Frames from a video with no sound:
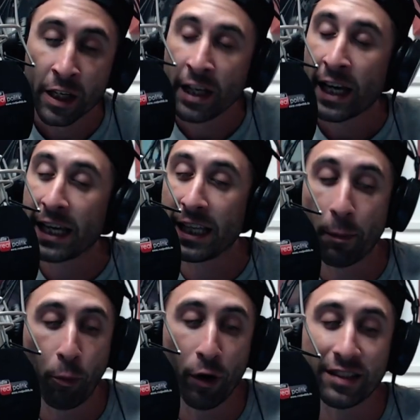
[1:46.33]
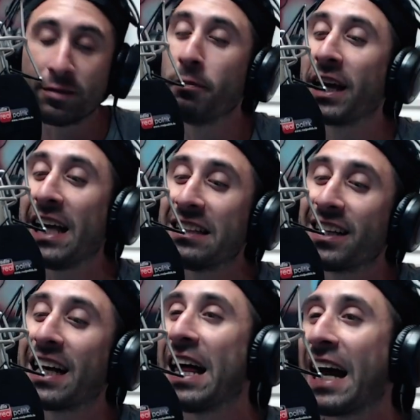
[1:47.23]
y después me queda
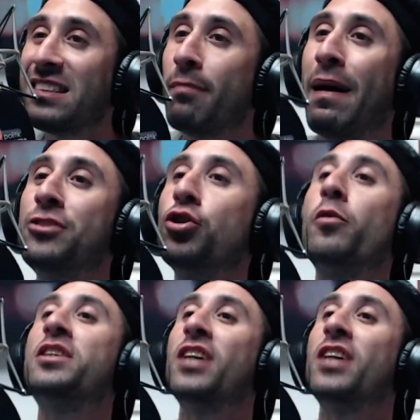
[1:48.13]
cerca de casa Pancho Villa.